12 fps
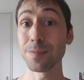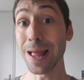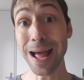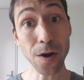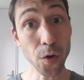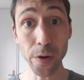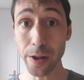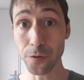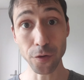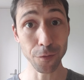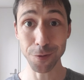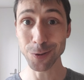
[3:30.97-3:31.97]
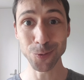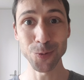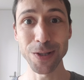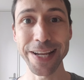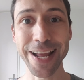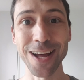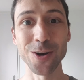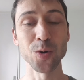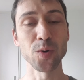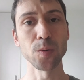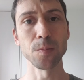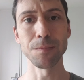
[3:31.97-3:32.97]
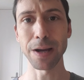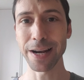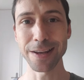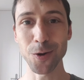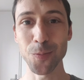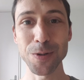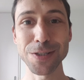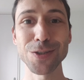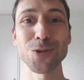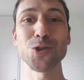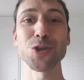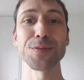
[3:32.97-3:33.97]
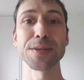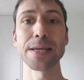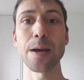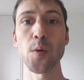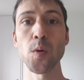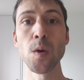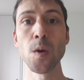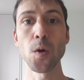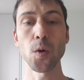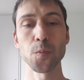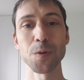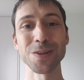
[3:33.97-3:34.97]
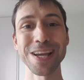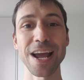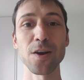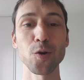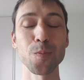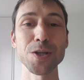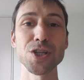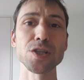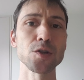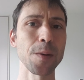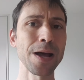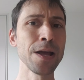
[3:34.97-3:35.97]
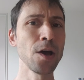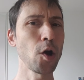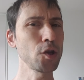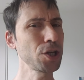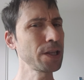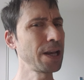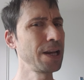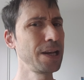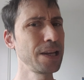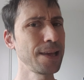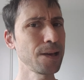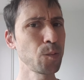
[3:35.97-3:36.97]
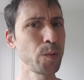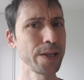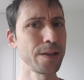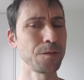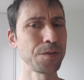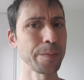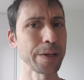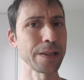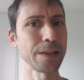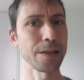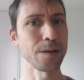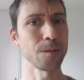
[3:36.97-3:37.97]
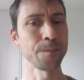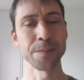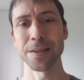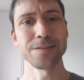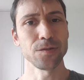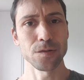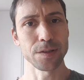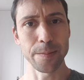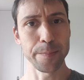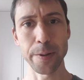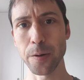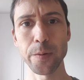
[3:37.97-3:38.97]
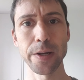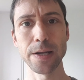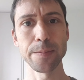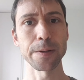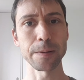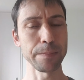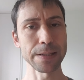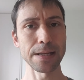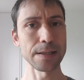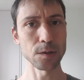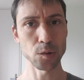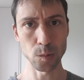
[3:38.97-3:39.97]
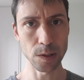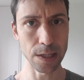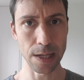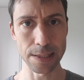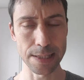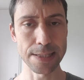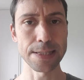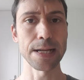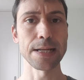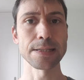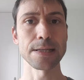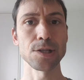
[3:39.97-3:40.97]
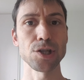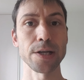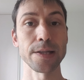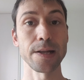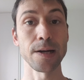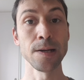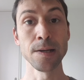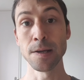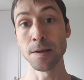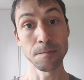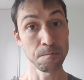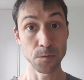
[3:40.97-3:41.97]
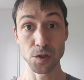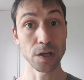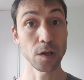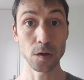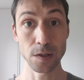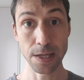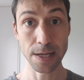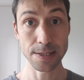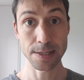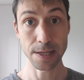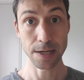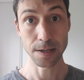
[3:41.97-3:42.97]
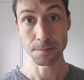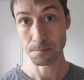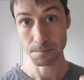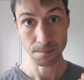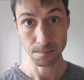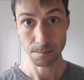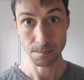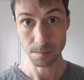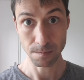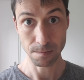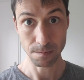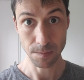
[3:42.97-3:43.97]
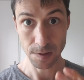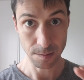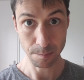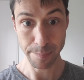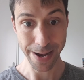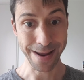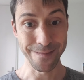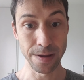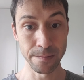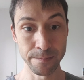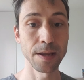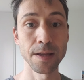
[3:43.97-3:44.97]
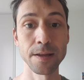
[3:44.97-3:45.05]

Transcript: ancora non ho fatto un decalogo, magari tra un mesetto ci rivediamo con un decalogo preciso, ma ho già delle linee guida ovviamente, no? E sono sempre quelle basate sulla distanza, eccetera. Cercherò di essere breve.